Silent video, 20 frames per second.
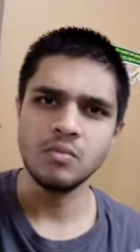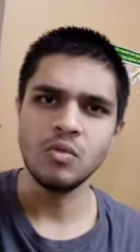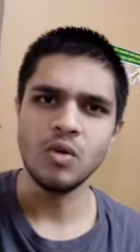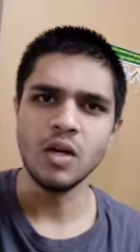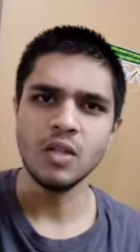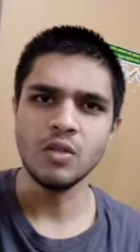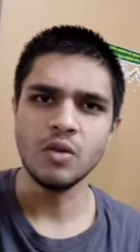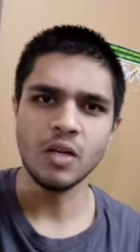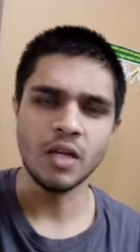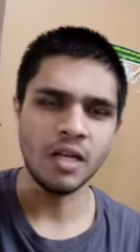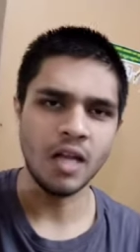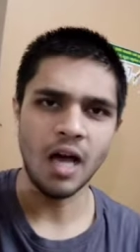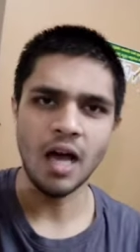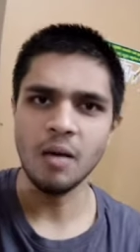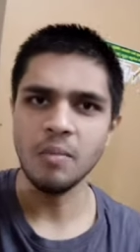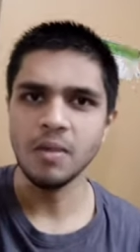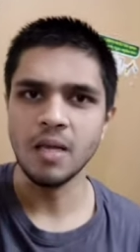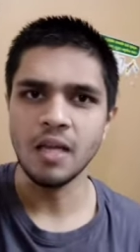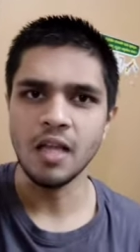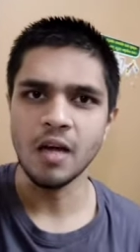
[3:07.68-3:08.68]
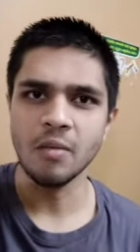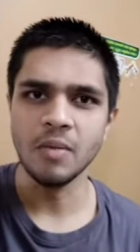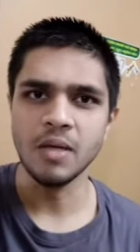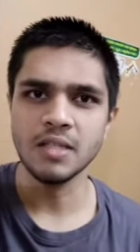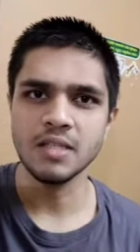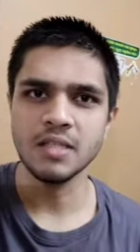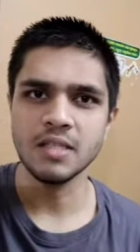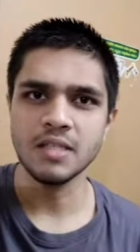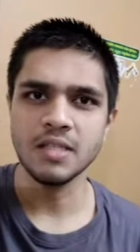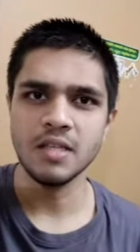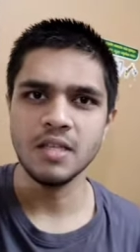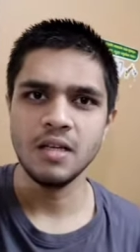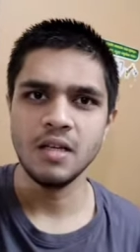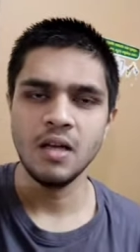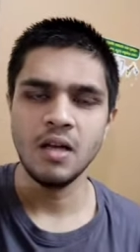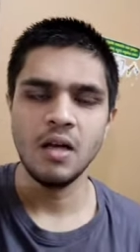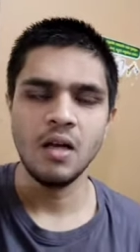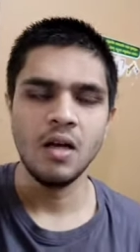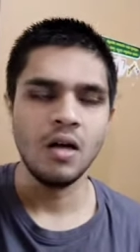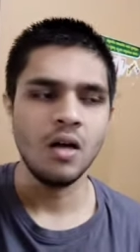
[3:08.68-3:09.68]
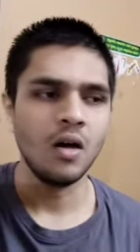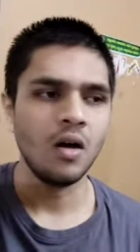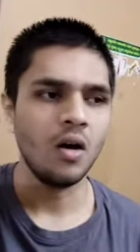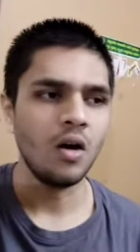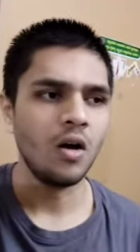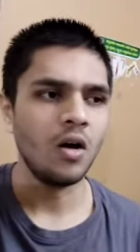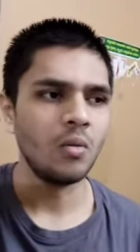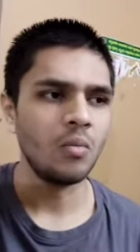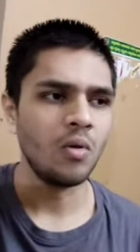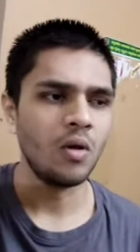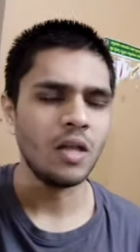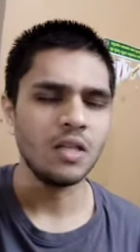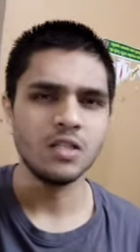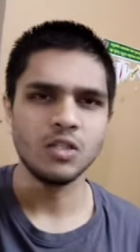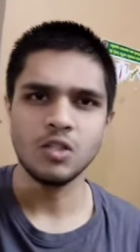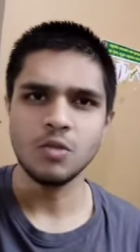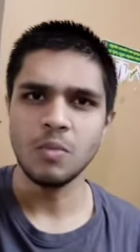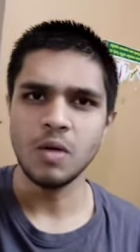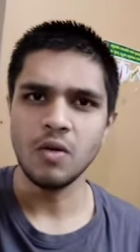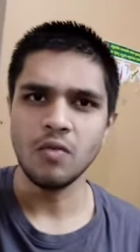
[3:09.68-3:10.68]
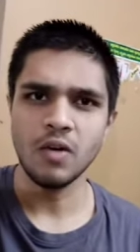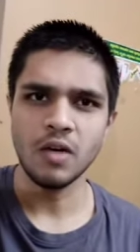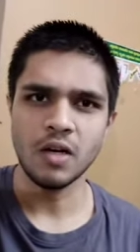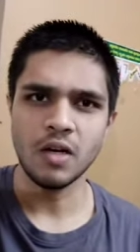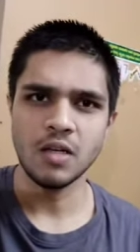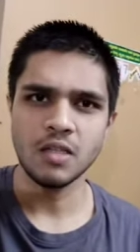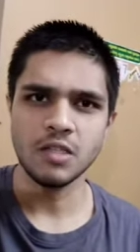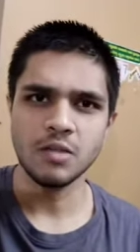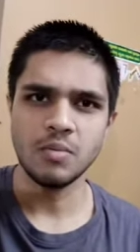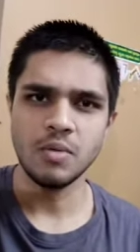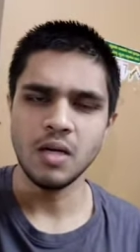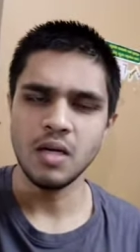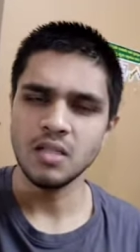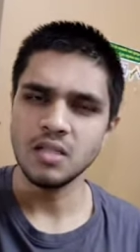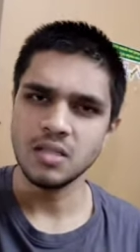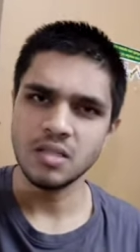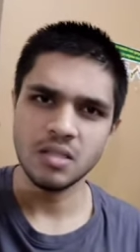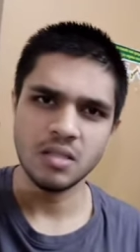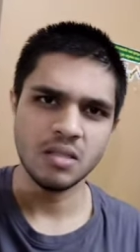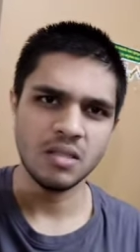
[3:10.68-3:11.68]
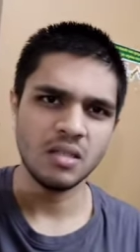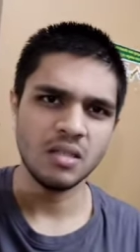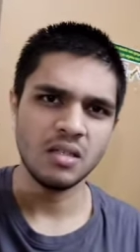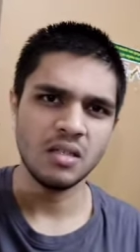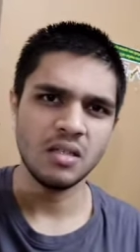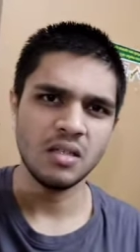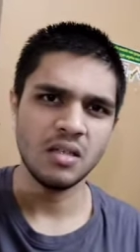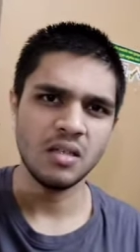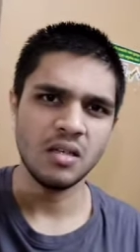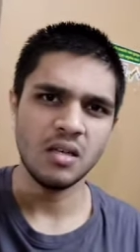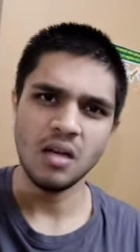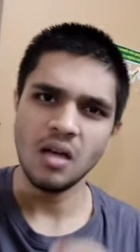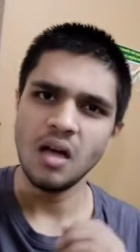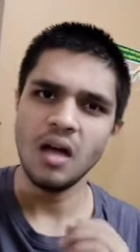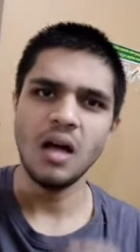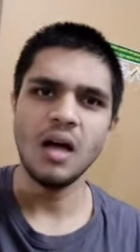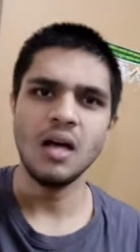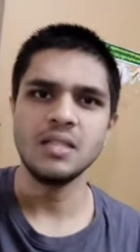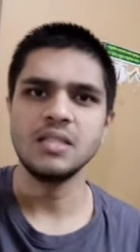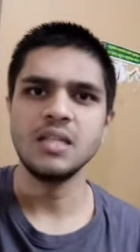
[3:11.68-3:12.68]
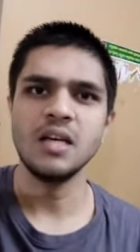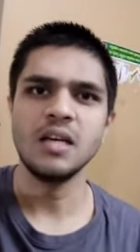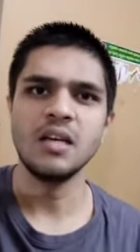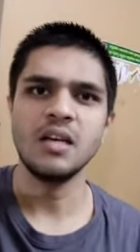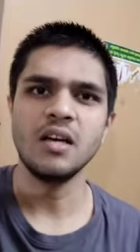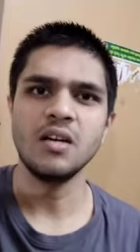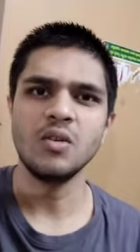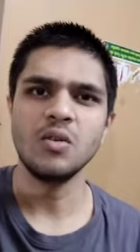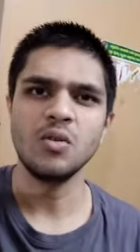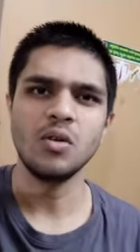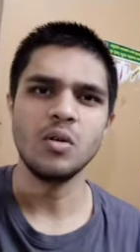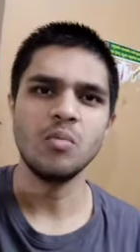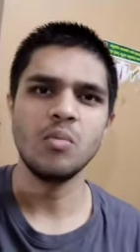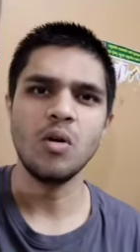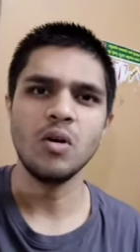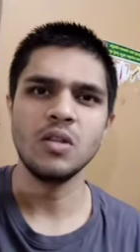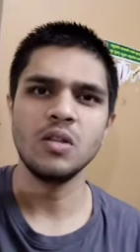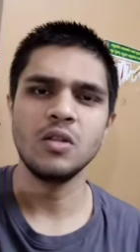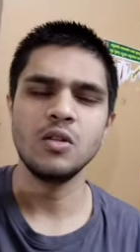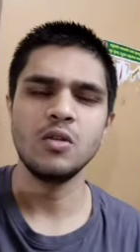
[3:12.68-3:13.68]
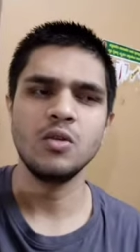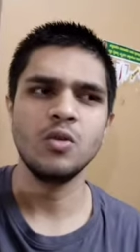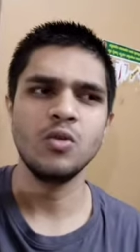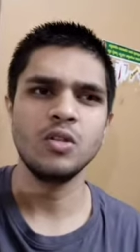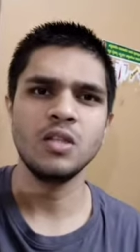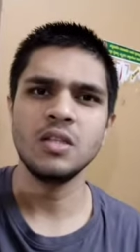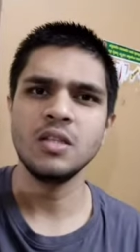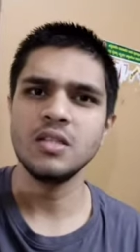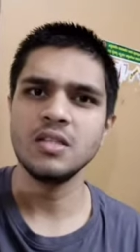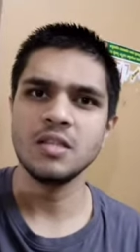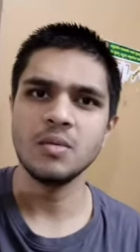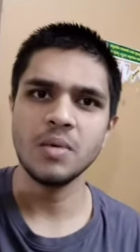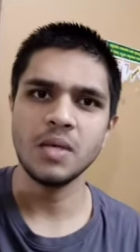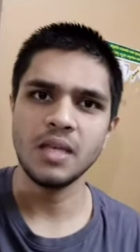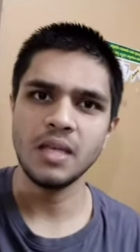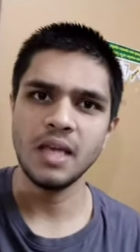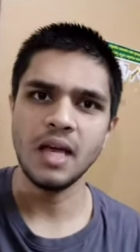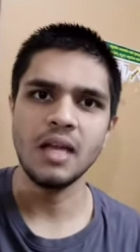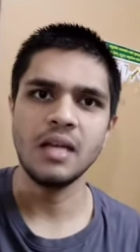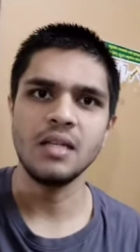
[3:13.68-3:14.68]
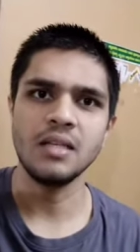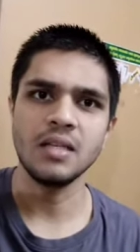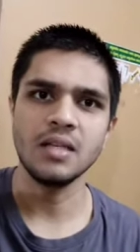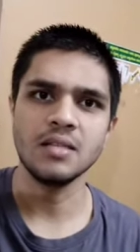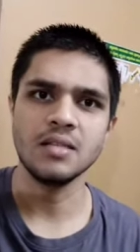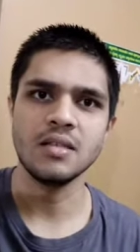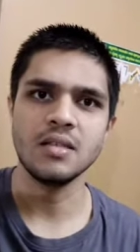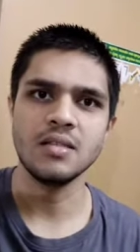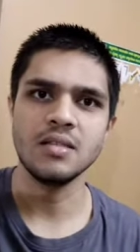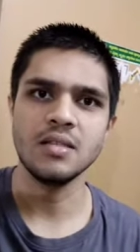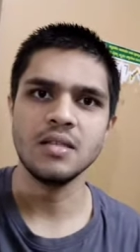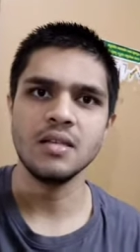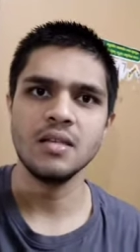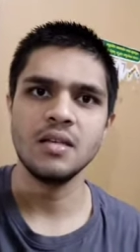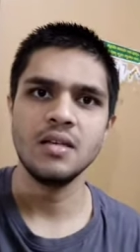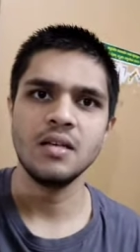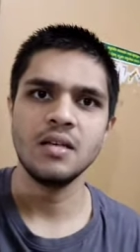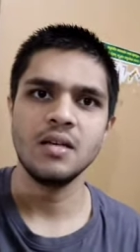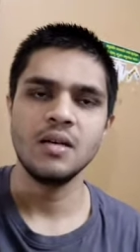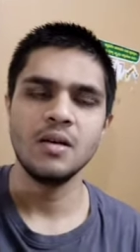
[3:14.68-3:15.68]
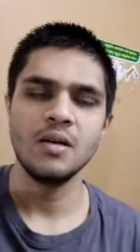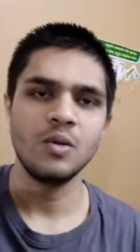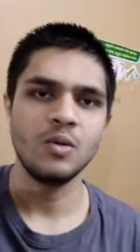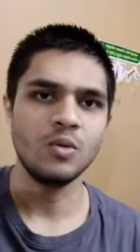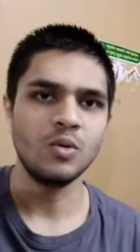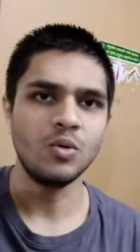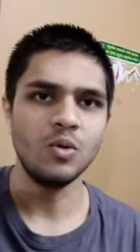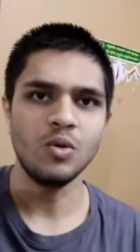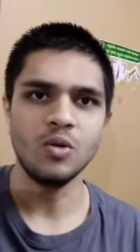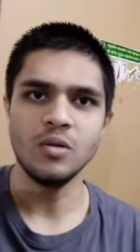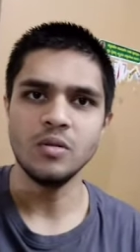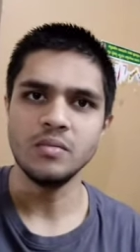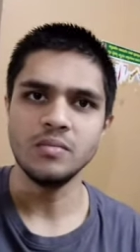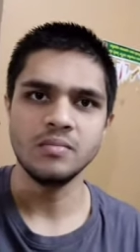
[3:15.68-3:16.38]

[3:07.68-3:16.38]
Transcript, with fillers: मुँह धो के नहा भी लिया मैं अच्छे से और बोलना चाहिए तो मेरा वर्कआउट्स भी आज अच्छा गया क्योंकि बहुत दो तीन दिन से मैं किया नहीं था सही से तो